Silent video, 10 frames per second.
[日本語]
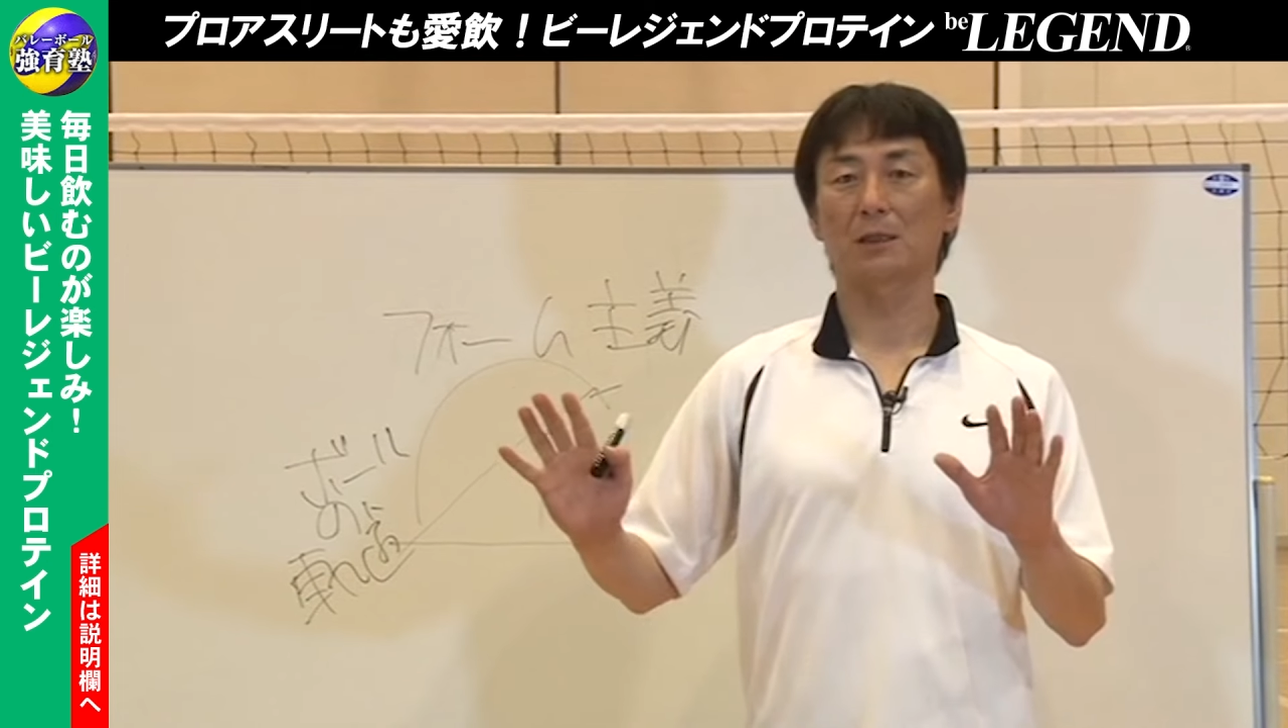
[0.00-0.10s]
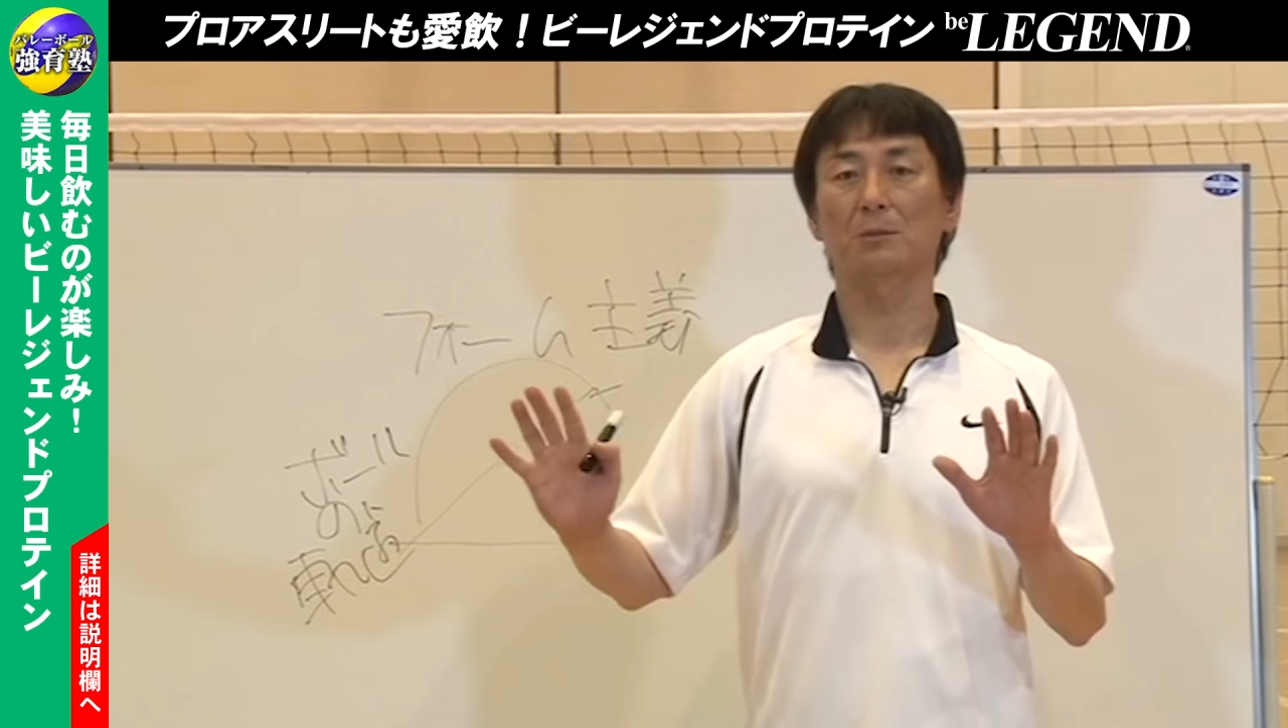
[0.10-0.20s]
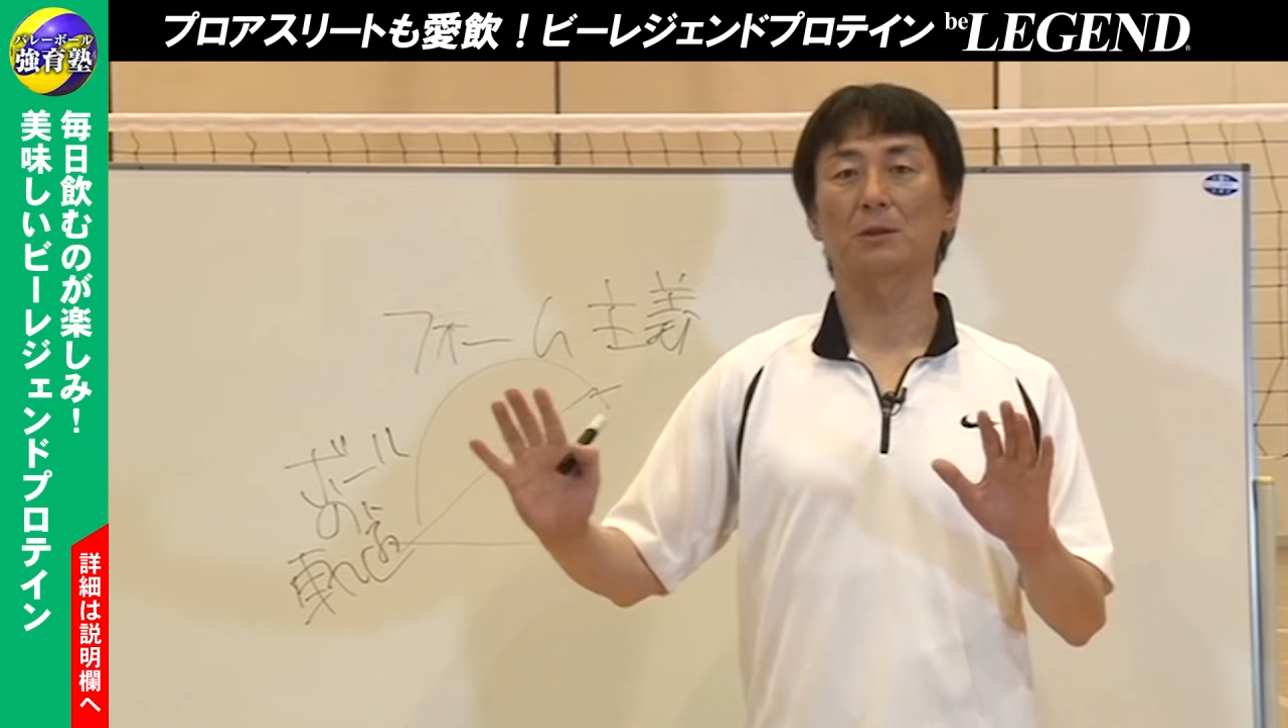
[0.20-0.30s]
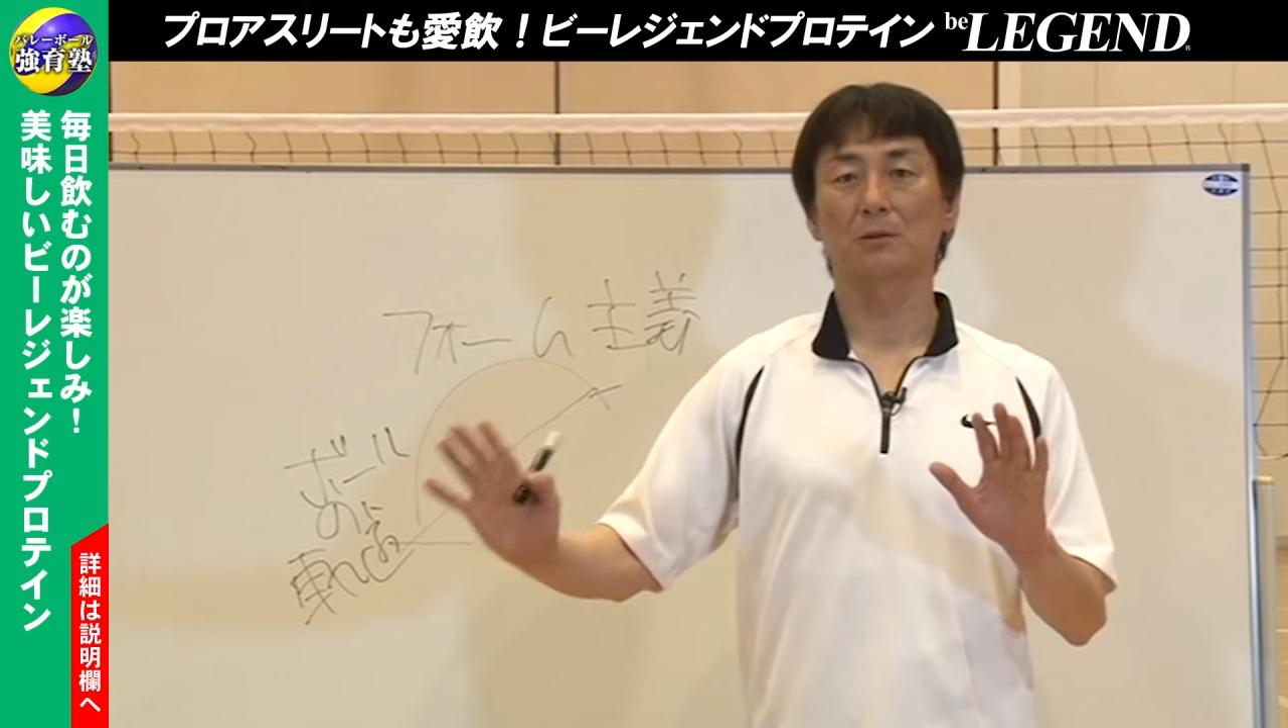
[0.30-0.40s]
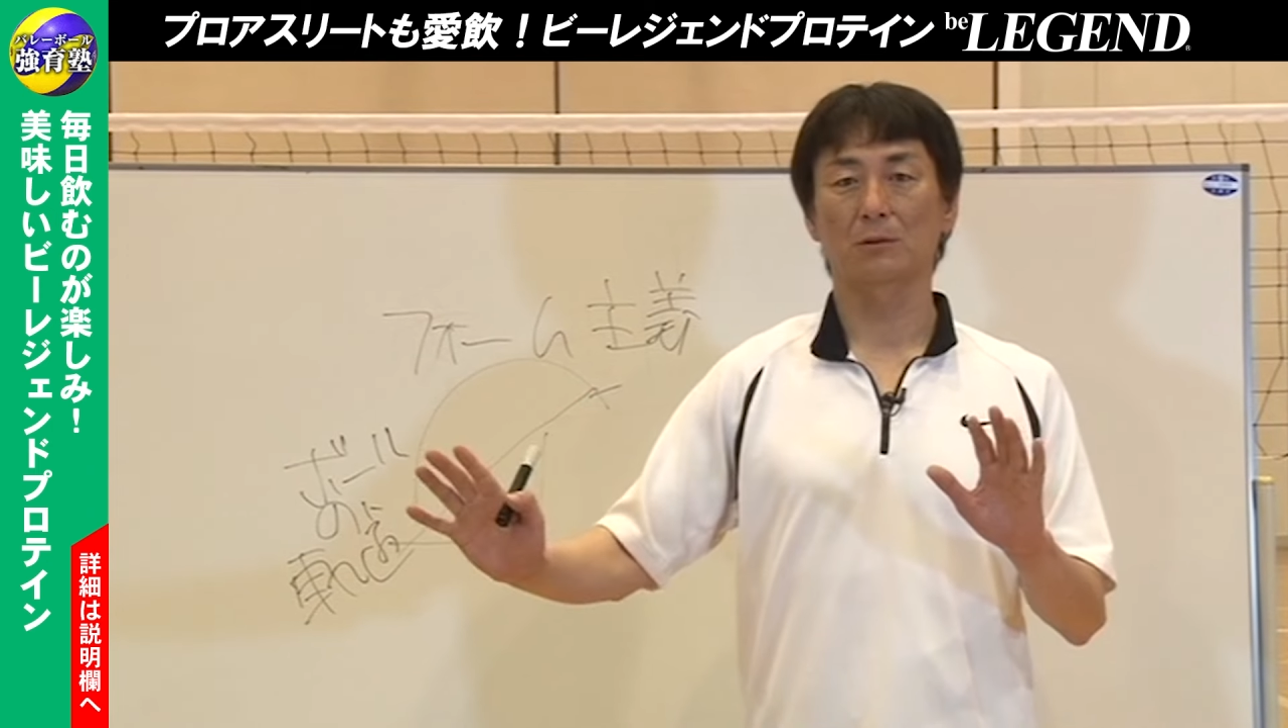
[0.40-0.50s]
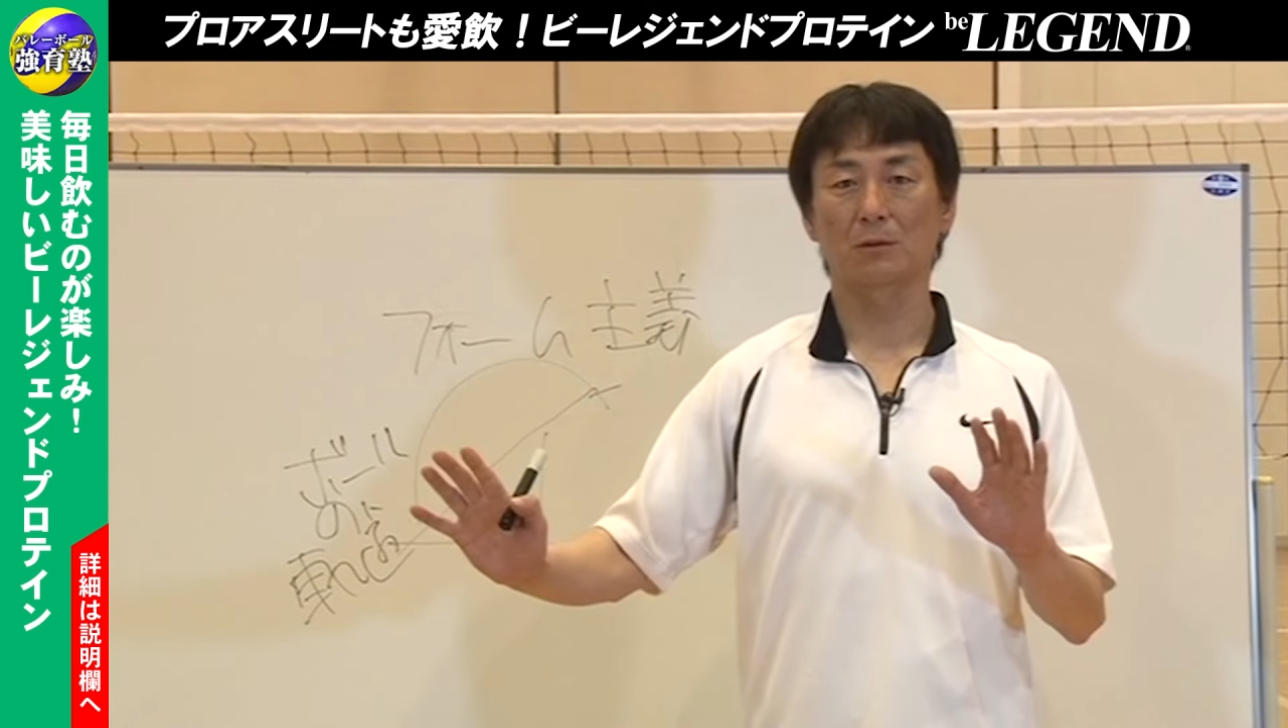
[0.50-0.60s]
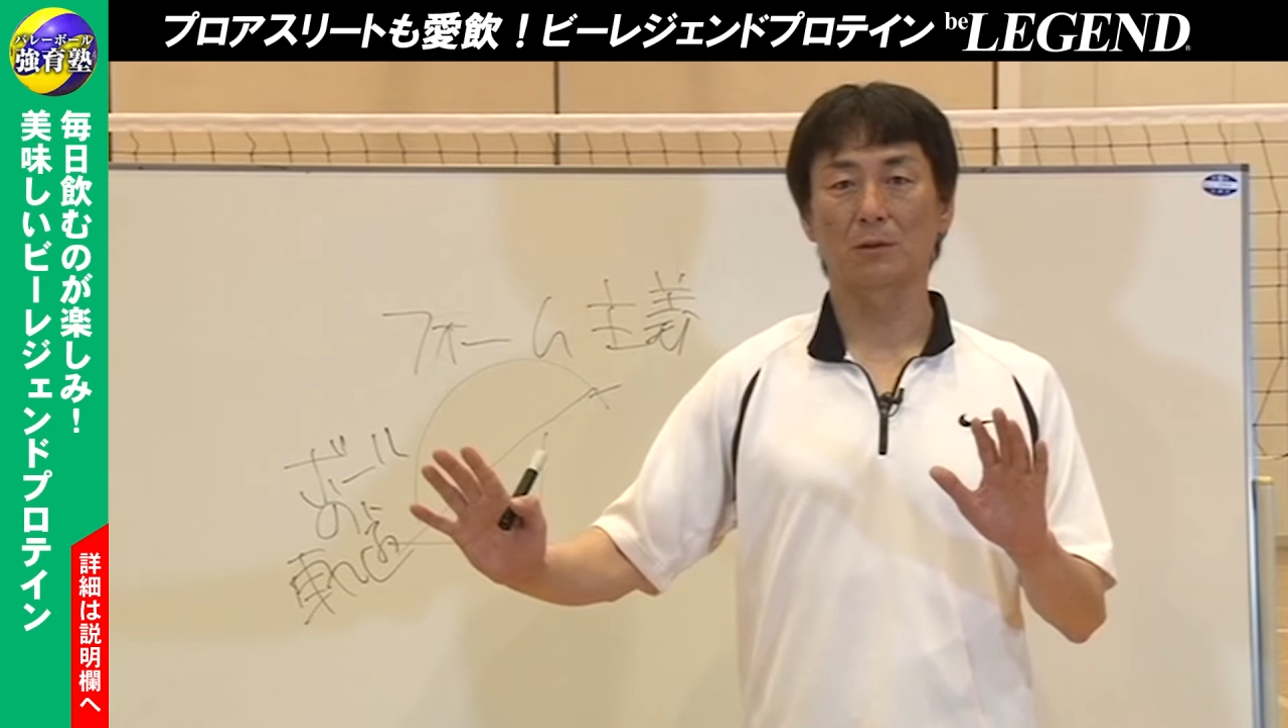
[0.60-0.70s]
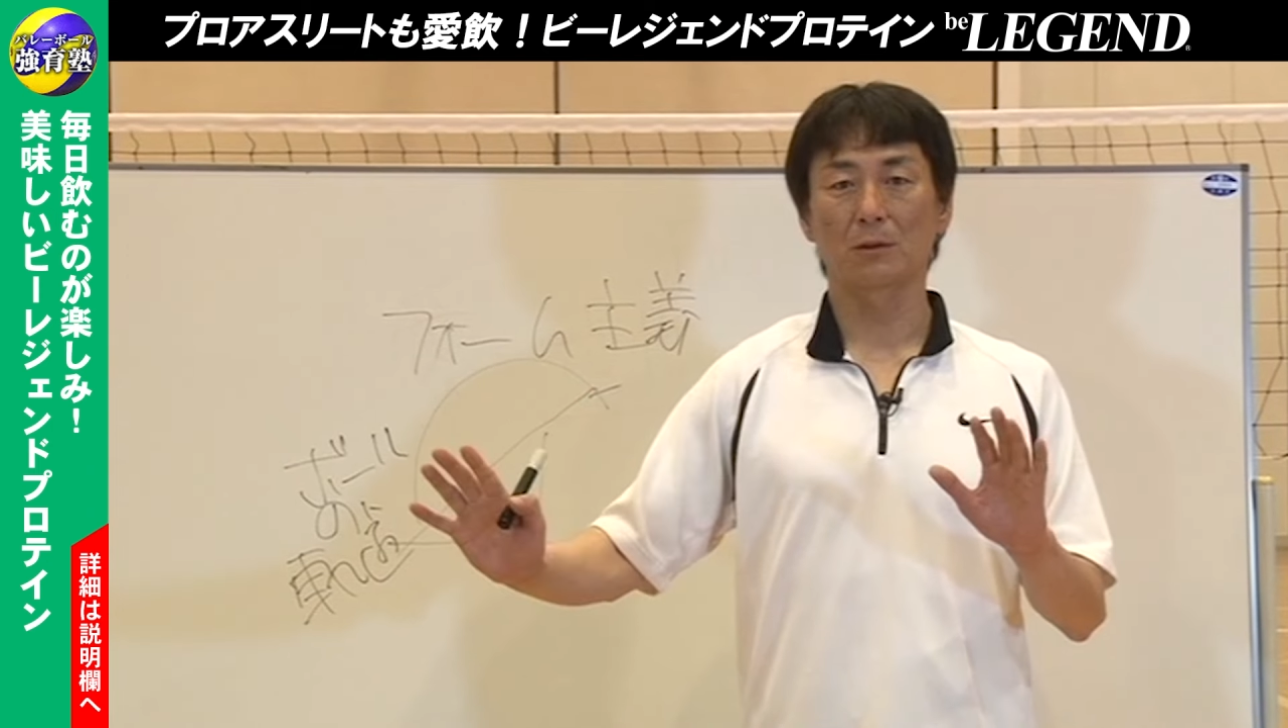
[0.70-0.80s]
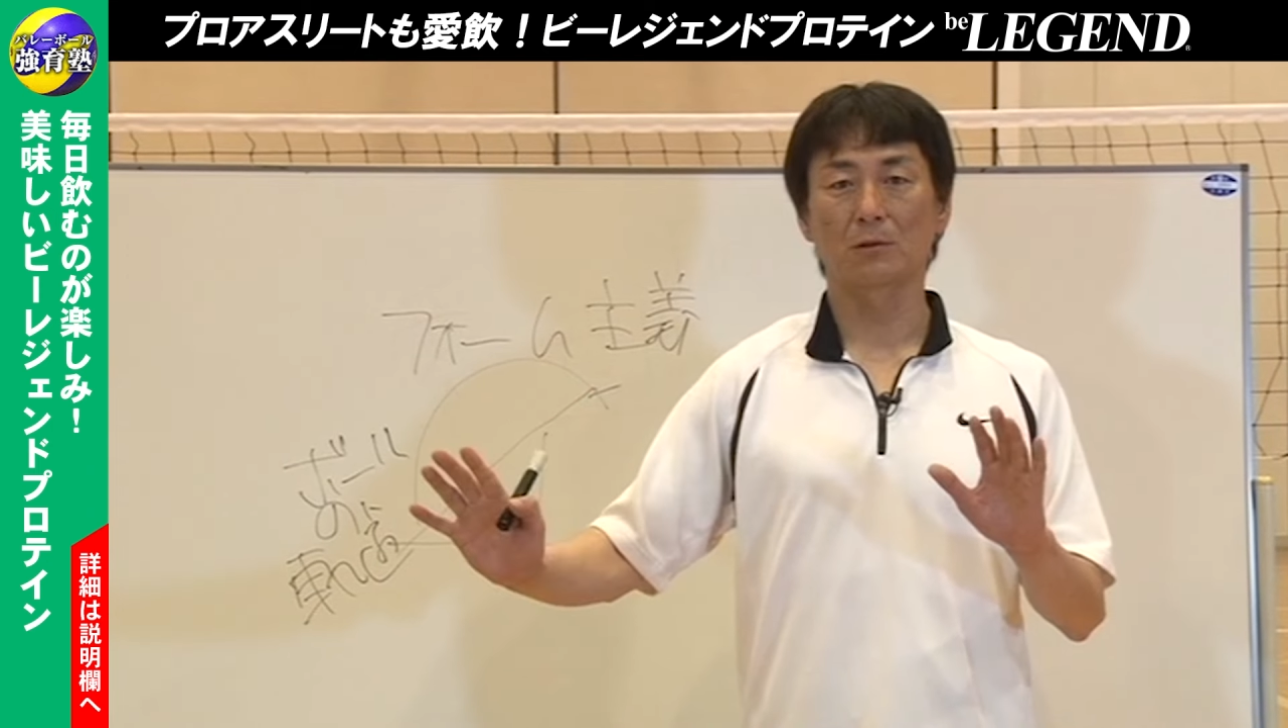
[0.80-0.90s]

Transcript: いてみると